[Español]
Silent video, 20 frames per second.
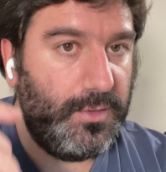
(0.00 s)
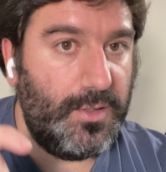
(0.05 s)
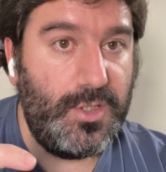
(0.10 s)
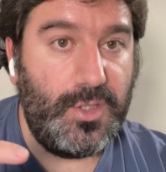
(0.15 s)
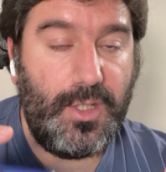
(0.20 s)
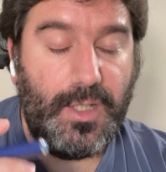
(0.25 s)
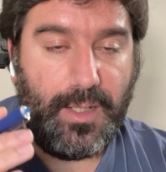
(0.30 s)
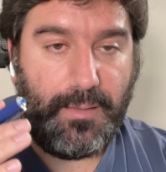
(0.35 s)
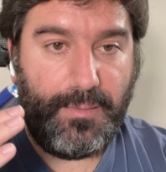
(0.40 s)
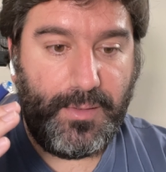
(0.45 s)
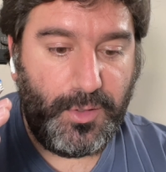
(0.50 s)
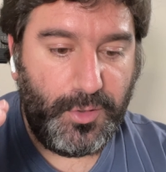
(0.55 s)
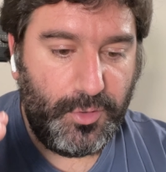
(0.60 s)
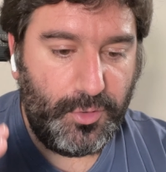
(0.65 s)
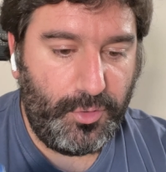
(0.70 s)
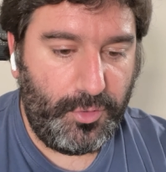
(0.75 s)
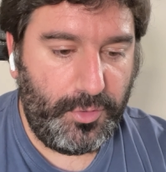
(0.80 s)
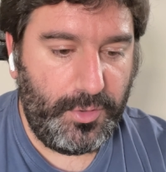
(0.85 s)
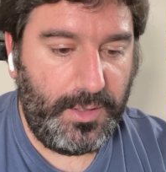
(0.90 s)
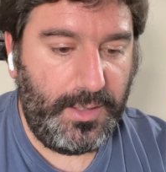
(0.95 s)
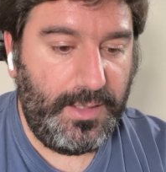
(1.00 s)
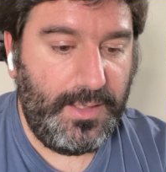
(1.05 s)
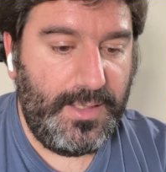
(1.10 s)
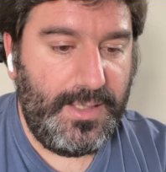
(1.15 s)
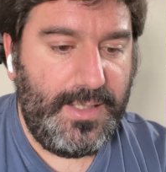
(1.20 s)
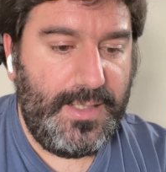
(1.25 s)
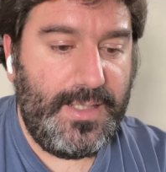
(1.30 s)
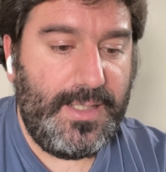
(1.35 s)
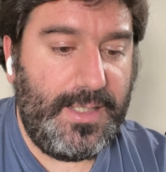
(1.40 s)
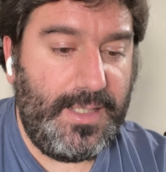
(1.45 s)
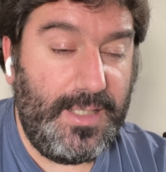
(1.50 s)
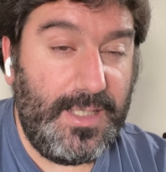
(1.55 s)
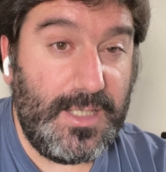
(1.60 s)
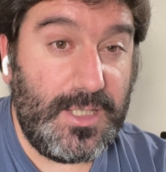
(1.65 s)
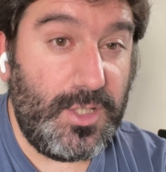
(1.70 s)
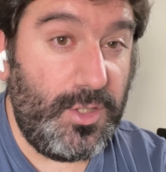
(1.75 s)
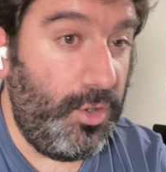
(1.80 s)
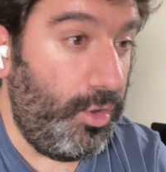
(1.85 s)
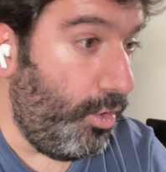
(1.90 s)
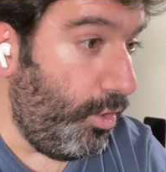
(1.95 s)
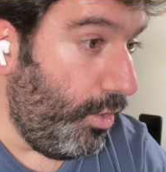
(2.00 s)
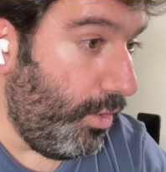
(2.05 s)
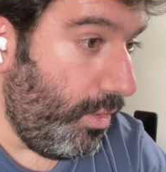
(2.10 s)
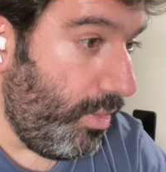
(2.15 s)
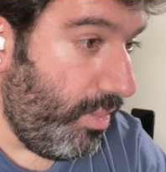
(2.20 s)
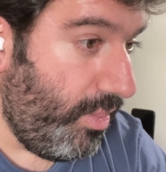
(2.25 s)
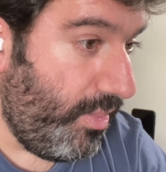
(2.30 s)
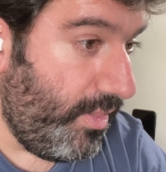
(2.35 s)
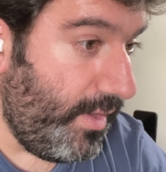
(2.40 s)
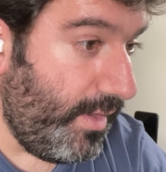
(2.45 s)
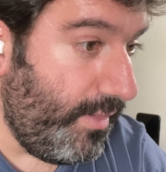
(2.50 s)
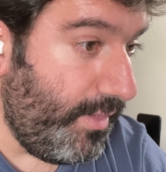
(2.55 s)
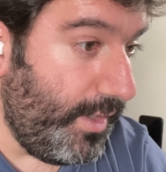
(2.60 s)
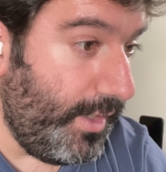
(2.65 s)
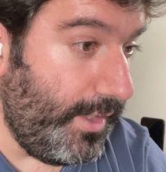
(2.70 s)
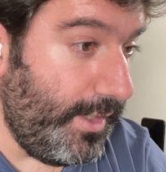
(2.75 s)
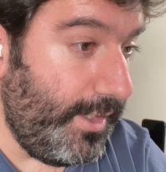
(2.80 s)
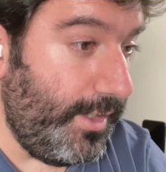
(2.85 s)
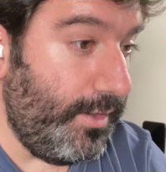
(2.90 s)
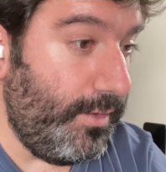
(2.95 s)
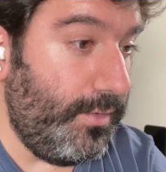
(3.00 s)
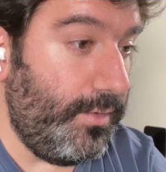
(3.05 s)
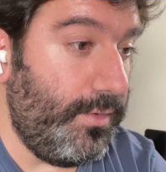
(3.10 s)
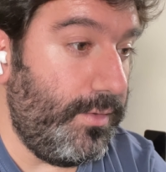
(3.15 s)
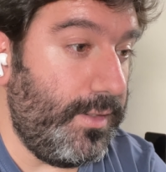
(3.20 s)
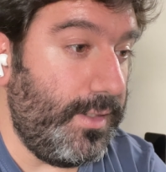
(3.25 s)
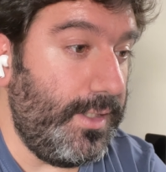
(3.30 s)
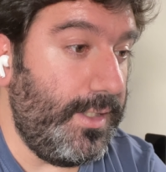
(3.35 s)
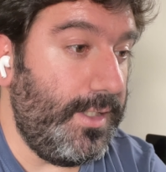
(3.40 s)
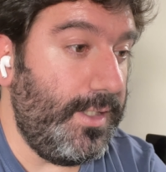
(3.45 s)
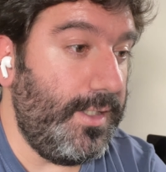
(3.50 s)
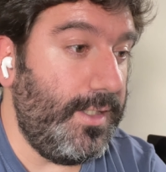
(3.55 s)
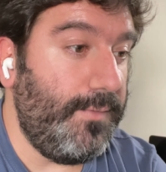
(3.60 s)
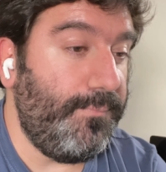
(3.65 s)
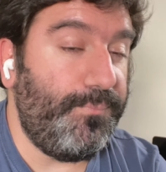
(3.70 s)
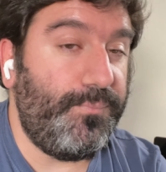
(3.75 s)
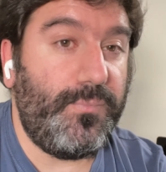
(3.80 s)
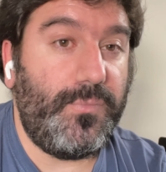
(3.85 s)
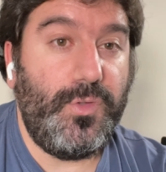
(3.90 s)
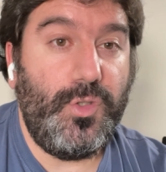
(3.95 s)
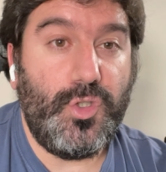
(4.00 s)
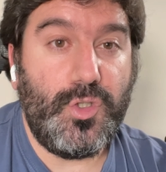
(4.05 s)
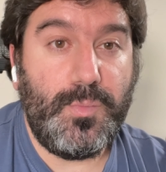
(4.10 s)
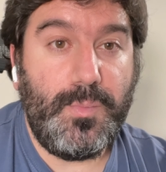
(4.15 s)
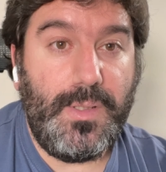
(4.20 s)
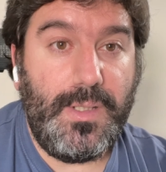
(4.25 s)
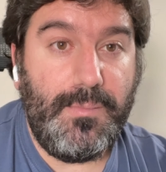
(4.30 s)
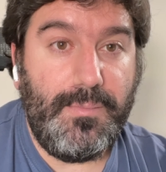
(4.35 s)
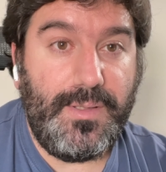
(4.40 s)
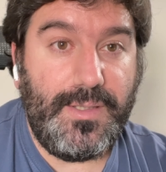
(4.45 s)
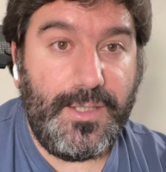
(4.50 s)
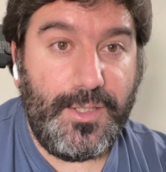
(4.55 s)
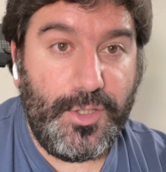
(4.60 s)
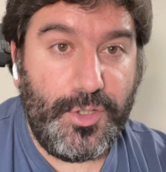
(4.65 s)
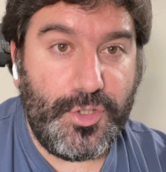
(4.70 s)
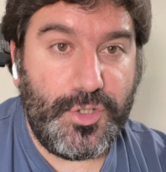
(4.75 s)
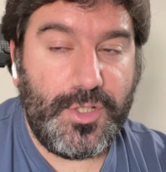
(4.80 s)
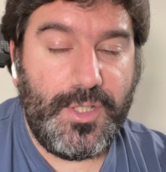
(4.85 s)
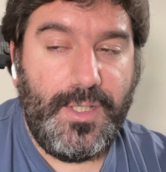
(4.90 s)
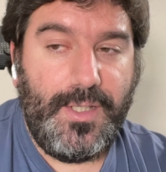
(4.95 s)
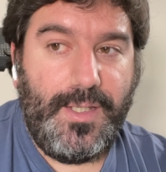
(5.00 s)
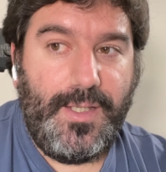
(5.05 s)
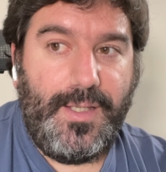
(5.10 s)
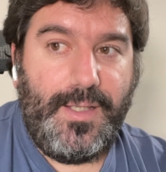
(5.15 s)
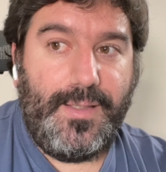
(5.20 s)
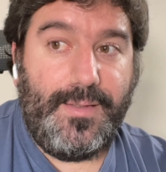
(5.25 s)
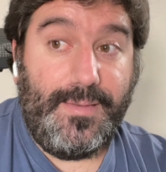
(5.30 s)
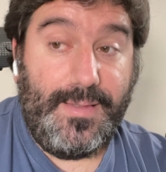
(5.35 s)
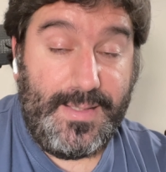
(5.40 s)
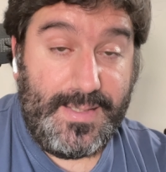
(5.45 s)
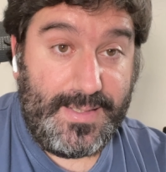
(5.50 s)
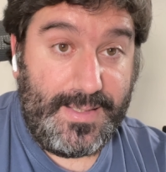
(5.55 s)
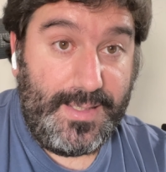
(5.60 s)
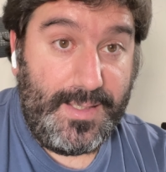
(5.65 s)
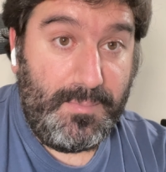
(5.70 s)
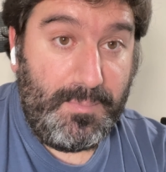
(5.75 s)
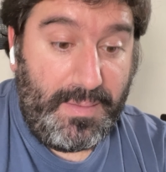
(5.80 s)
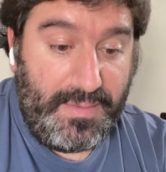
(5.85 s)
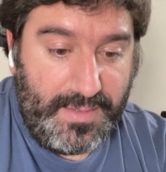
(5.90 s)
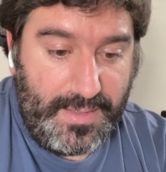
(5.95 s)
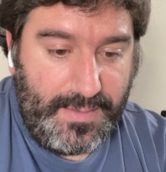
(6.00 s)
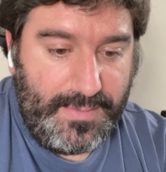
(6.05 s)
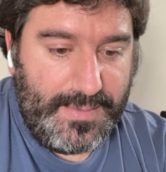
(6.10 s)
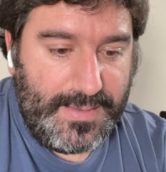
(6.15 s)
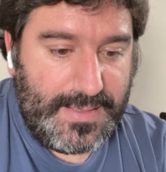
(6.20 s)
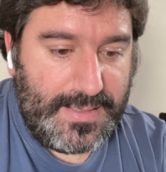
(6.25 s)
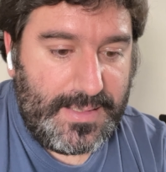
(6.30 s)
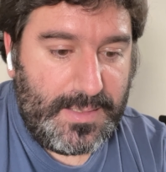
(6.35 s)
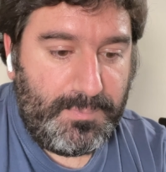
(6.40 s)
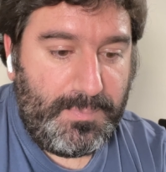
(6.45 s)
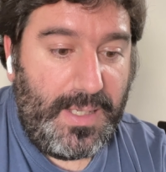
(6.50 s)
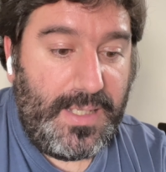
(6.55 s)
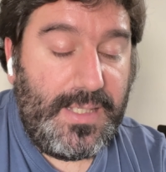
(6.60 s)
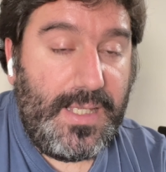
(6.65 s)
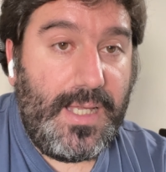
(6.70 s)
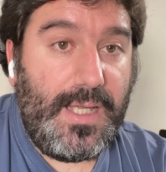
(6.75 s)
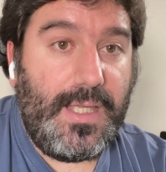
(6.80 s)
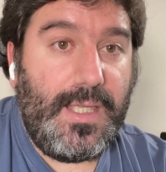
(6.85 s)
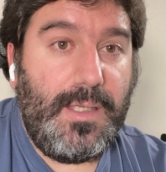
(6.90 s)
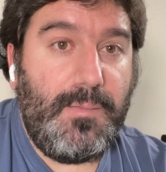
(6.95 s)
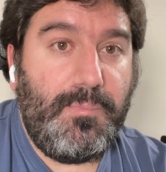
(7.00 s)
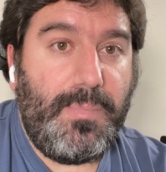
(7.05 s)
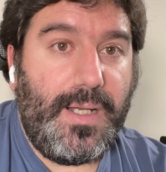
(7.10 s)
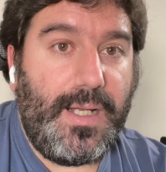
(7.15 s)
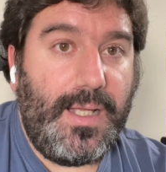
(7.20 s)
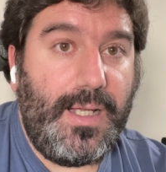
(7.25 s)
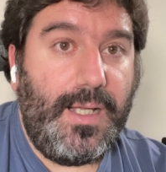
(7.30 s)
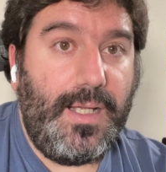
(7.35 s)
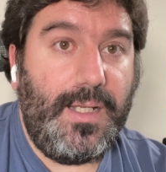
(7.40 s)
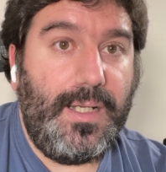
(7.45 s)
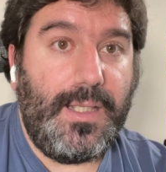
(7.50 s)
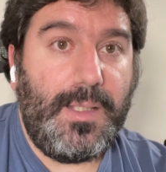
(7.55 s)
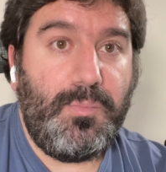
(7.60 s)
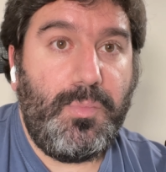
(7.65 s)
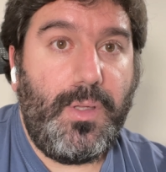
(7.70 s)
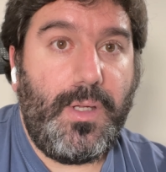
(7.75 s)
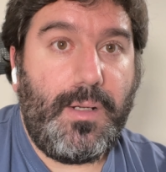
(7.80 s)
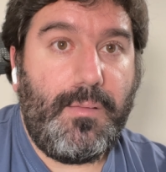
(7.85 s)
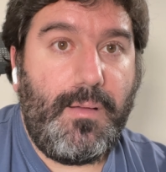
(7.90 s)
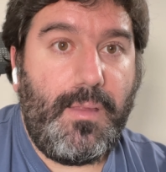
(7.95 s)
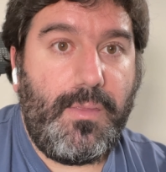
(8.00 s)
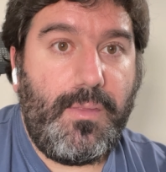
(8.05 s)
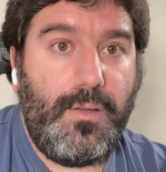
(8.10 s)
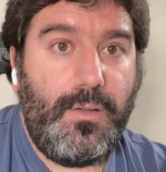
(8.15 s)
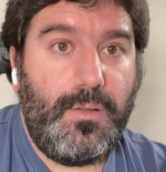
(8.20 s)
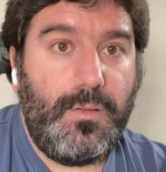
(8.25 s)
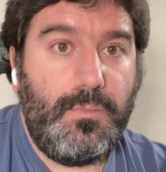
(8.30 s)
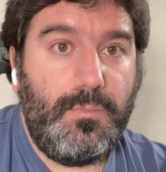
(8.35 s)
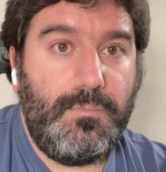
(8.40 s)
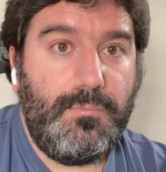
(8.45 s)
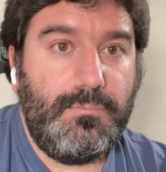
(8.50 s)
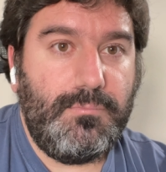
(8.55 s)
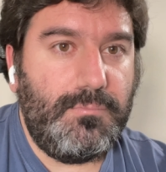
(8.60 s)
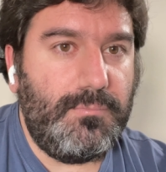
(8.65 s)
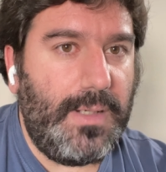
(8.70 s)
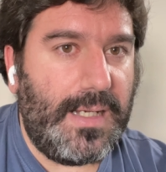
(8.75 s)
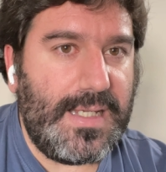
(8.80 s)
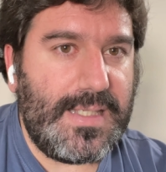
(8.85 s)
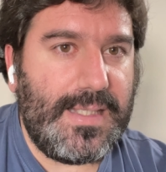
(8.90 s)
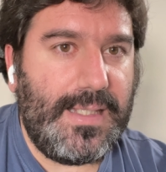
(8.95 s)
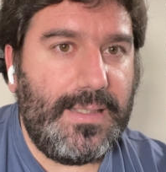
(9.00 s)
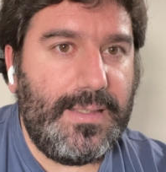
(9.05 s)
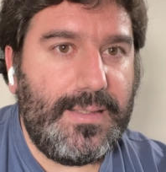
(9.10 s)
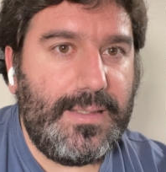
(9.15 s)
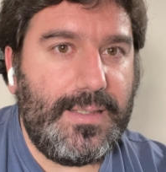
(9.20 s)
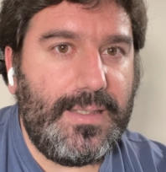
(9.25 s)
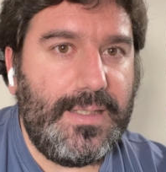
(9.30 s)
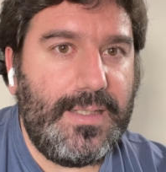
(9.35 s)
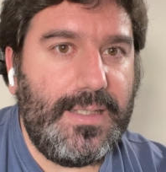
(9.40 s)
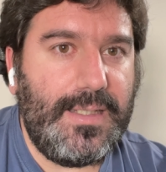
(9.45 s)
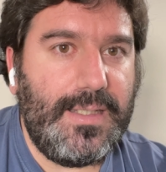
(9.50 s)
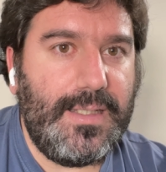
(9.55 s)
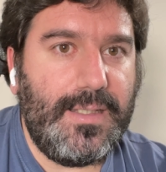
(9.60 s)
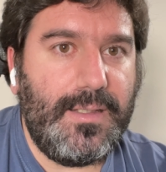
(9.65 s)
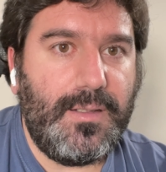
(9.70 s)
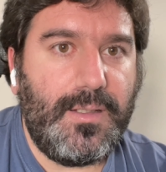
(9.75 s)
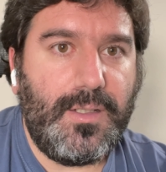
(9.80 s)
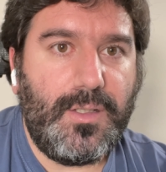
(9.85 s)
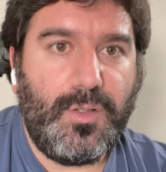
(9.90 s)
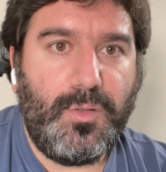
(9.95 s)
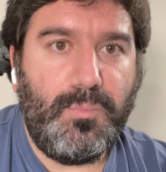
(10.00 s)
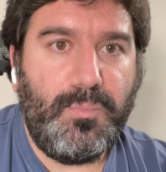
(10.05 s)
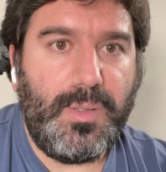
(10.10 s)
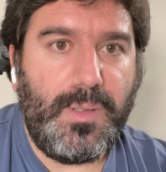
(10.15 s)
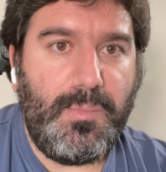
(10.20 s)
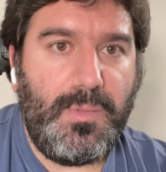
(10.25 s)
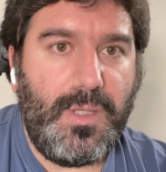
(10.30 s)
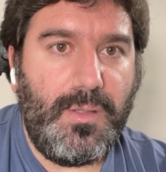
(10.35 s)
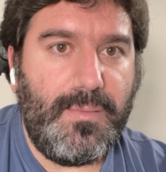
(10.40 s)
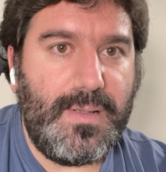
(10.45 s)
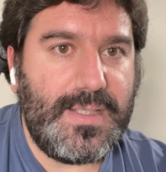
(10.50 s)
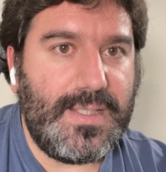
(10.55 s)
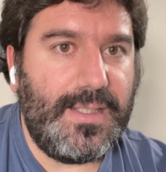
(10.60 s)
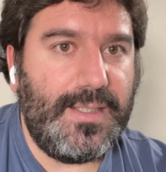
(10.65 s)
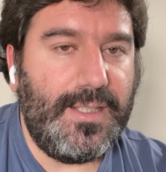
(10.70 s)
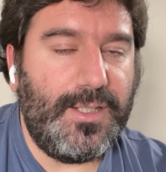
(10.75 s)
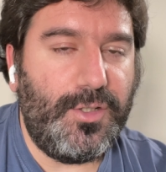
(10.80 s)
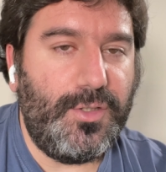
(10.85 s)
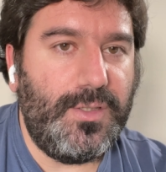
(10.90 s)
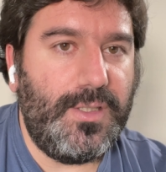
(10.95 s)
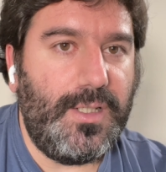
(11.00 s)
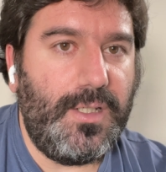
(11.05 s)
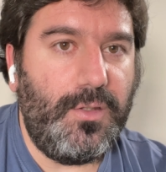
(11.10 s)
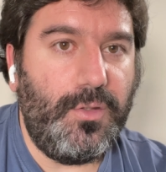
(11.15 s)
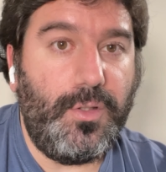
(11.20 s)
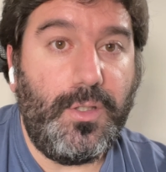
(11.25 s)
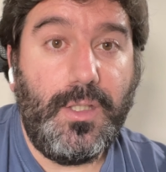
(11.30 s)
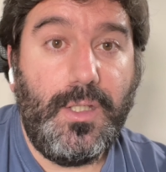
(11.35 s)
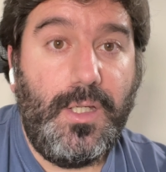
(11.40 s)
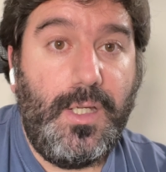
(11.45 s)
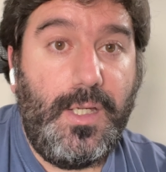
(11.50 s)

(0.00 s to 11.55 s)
Estoy grabando hoy, que es 11 de enero de 2022 desde Madrid, desde España, y para el equipo de grabación bastante comprimido, bastante contenido hoy